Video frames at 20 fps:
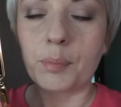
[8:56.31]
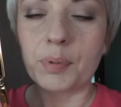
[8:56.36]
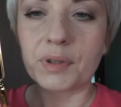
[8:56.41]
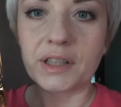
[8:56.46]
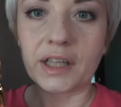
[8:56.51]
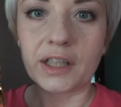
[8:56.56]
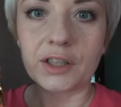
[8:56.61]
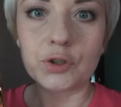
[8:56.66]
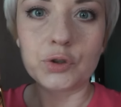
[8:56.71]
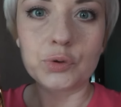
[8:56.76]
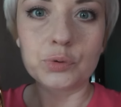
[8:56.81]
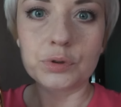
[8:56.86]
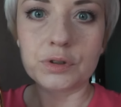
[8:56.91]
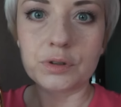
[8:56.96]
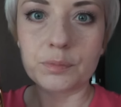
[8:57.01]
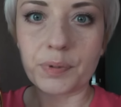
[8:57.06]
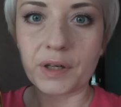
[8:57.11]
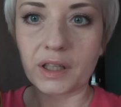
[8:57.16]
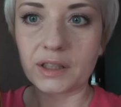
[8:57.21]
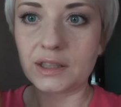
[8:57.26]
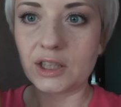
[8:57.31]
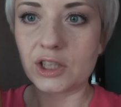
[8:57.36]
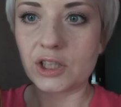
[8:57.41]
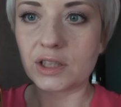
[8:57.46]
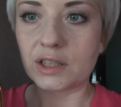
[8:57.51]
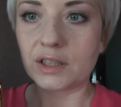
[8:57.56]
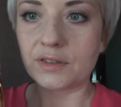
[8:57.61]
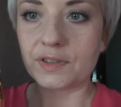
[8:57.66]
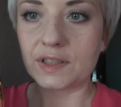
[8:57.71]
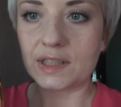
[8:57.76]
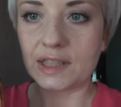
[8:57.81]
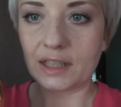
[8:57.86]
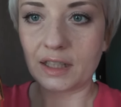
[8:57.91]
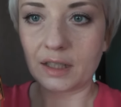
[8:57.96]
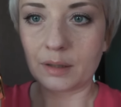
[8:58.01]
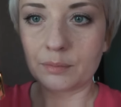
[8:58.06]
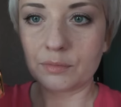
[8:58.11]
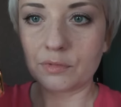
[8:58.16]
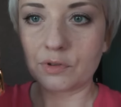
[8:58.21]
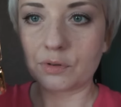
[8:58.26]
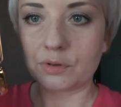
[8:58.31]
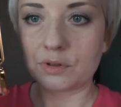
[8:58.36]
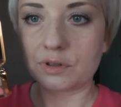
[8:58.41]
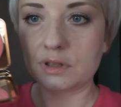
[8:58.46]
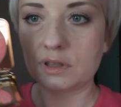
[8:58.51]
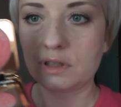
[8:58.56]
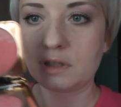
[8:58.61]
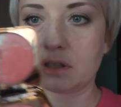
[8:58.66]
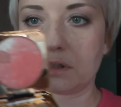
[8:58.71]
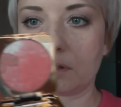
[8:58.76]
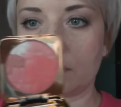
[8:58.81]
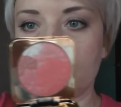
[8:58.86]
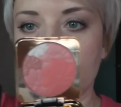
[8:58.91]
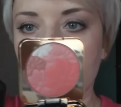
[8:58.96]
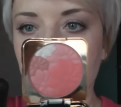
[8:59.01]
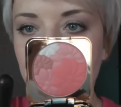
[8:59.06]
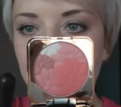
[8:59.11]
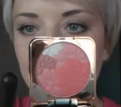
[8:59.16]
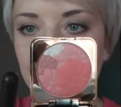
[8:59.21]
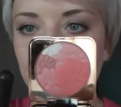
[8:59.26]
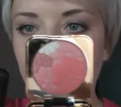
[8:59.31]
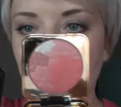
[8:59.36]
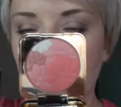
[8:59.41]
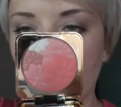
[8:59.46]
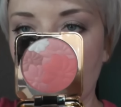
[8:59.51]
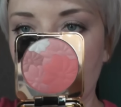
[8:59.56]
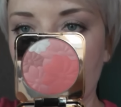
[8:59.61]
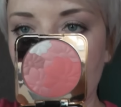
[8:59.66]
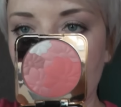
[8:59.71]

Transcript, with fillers: подойдут практически всем. То есть, эм, как